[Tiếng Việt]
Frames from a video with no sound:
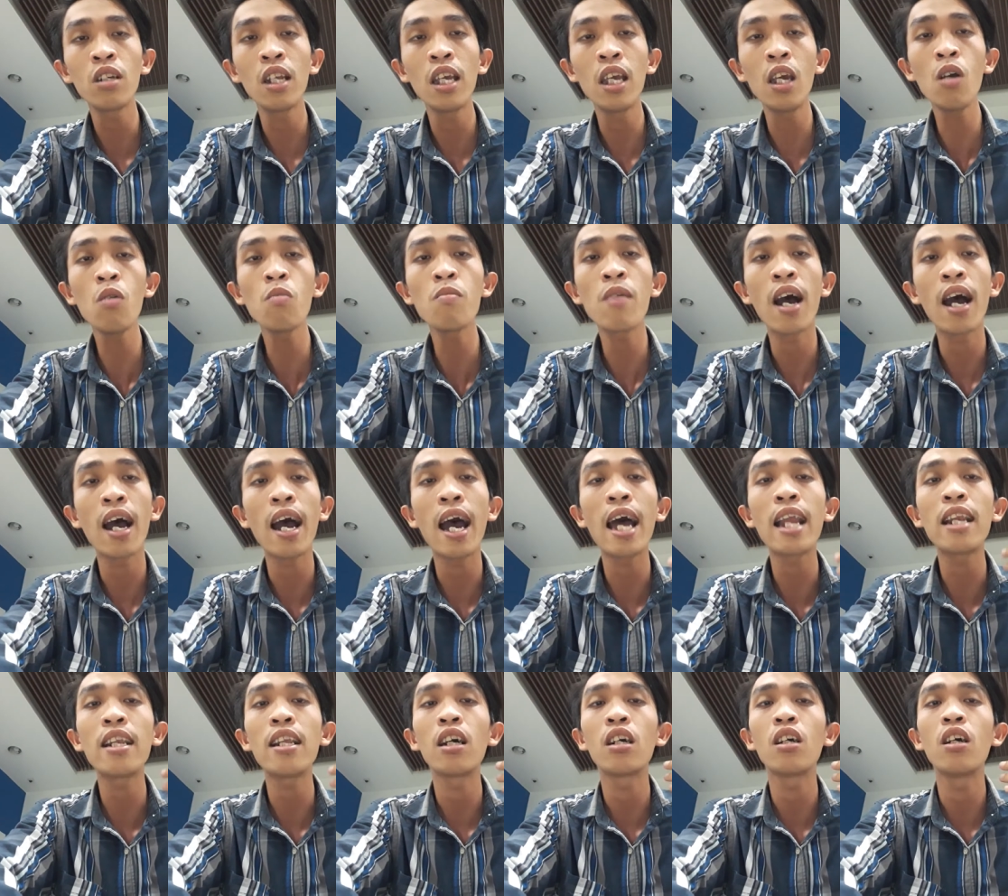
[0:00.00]
nếu mà
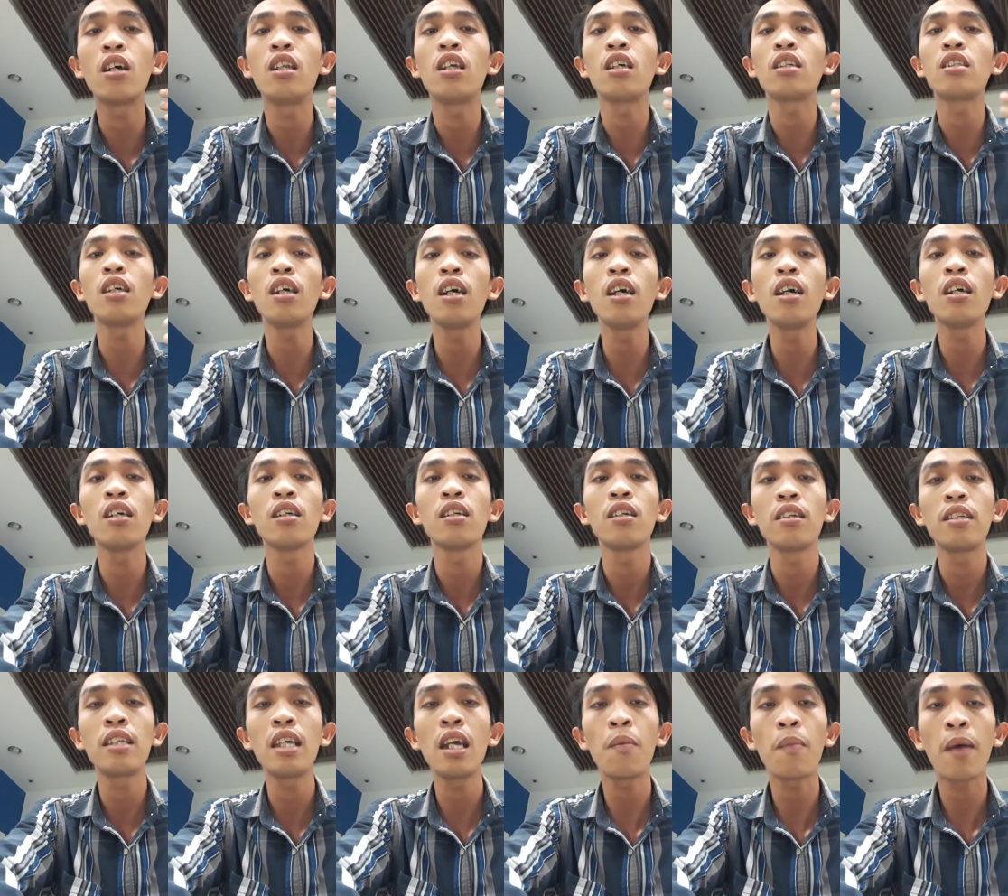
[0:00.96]
anh là người luật sư
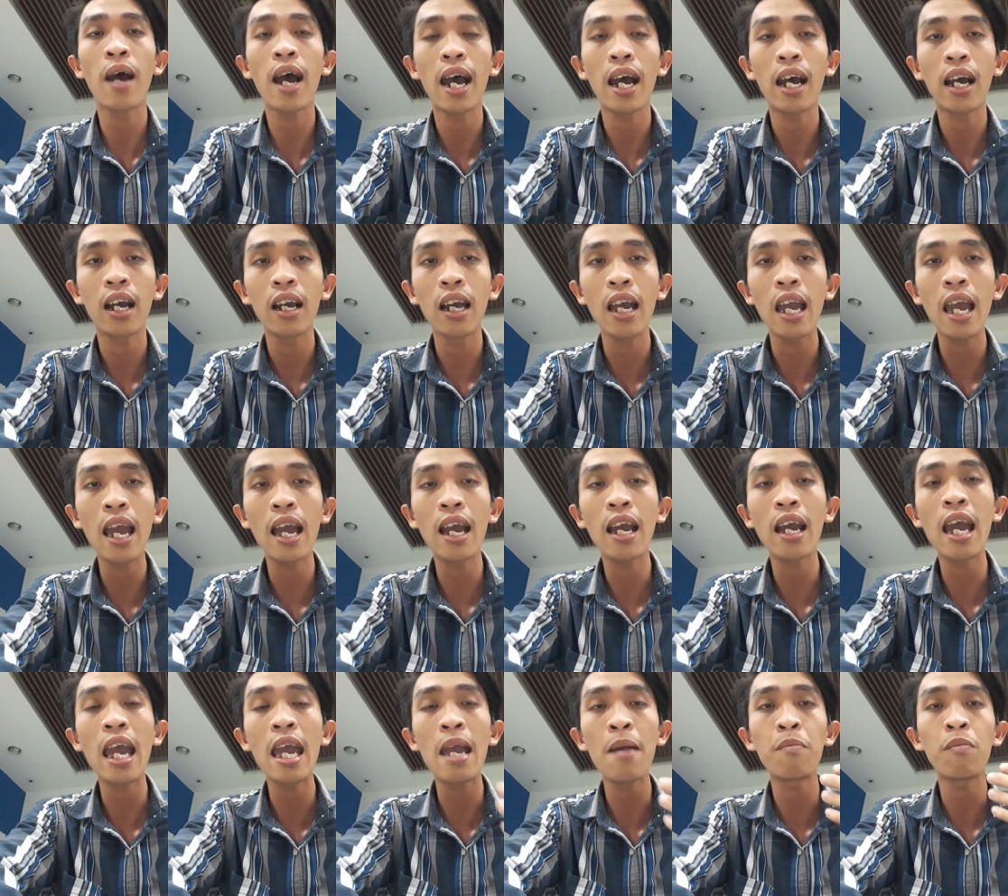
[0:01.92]
nhưng mà
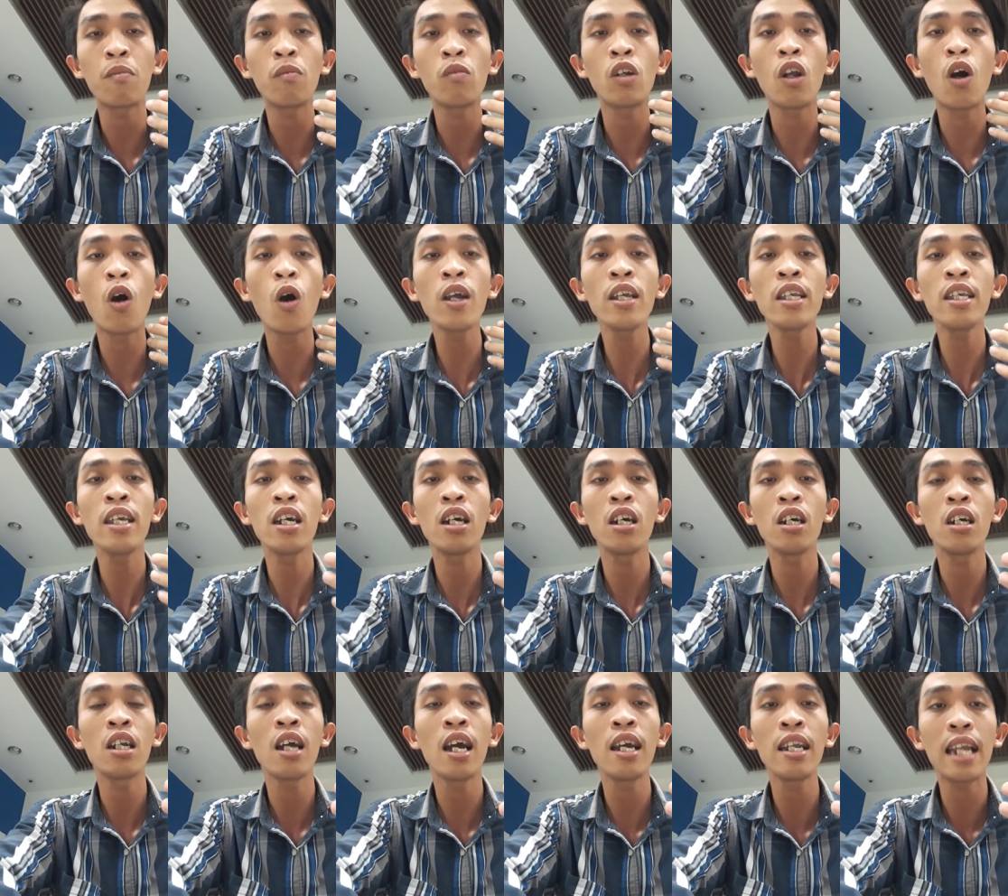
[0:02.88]
em nói
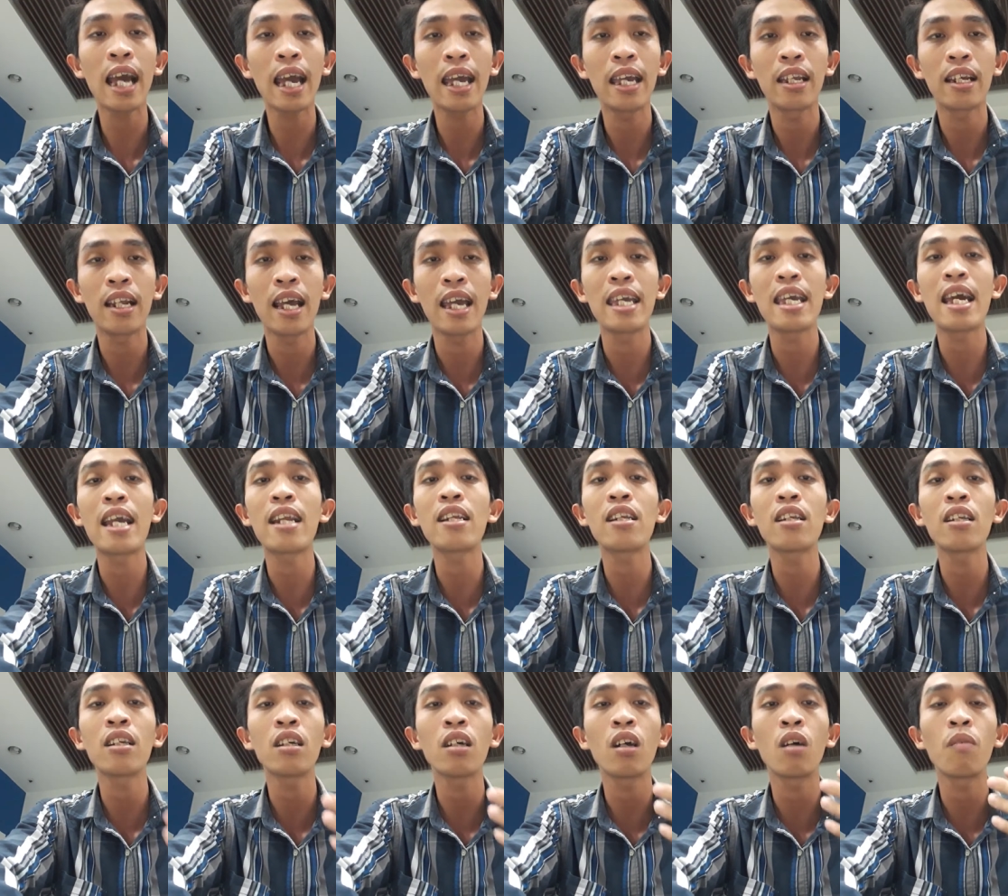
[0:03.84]
như thế này thì anh
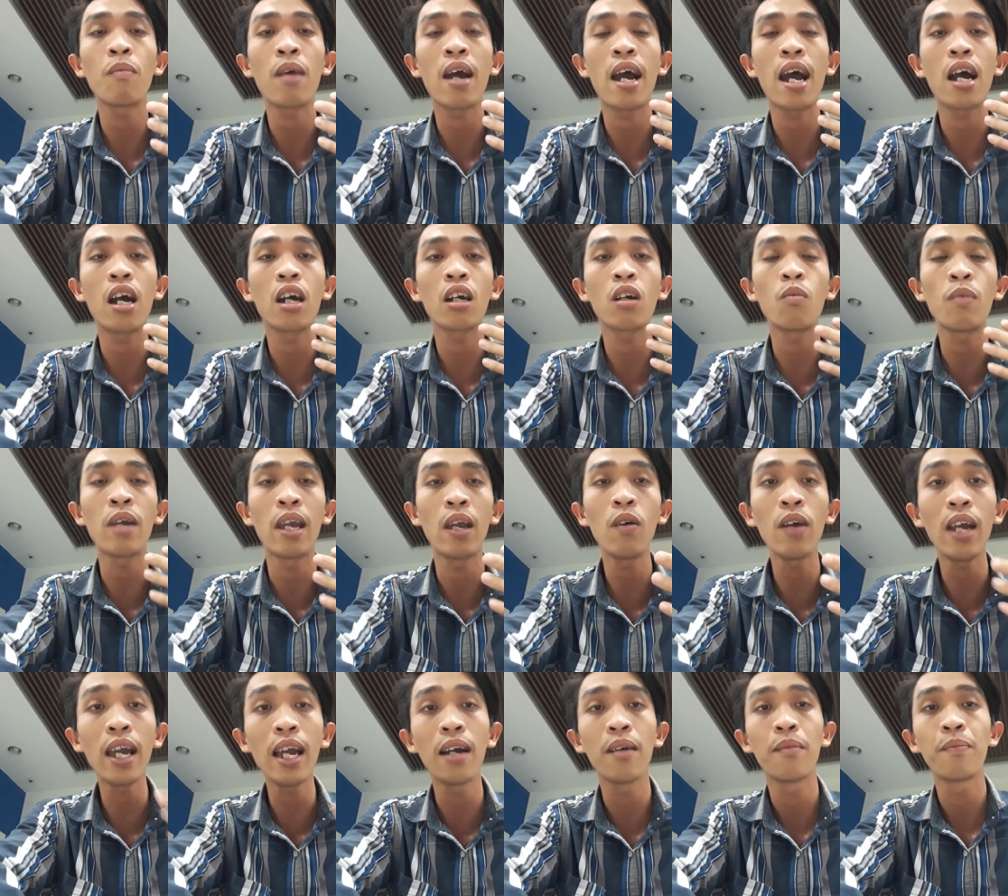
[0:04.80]
mà cũng hiểu
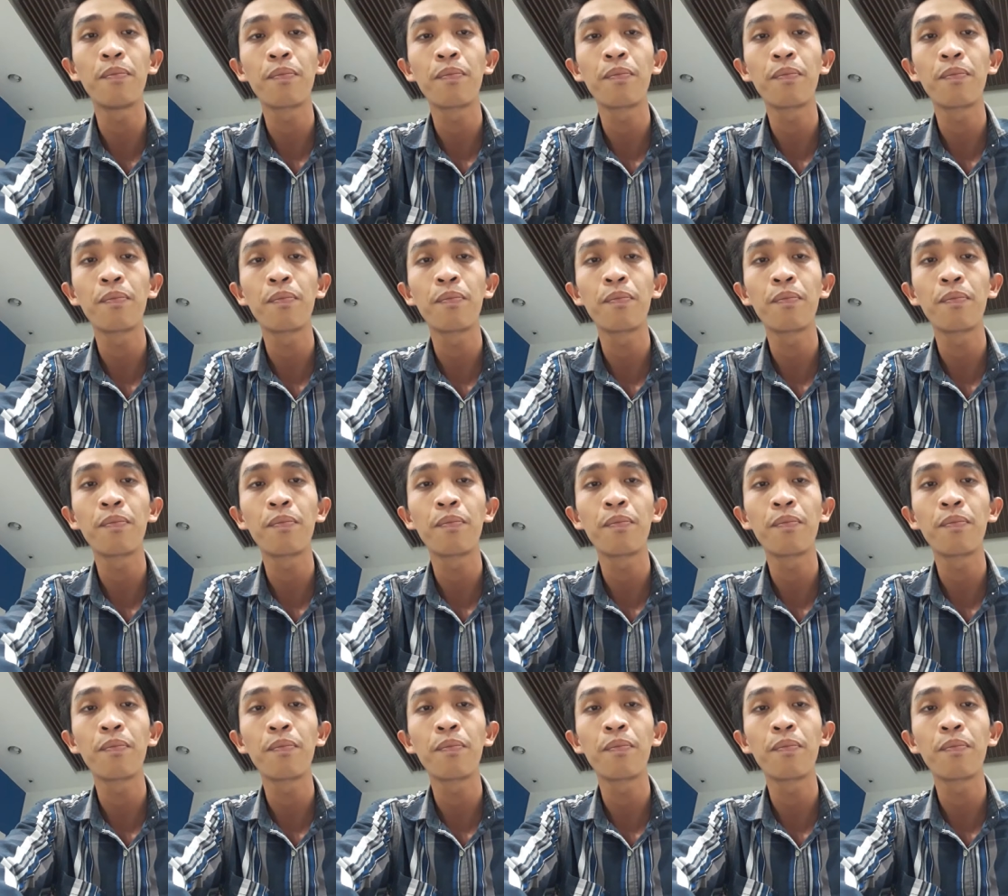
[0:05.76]
ha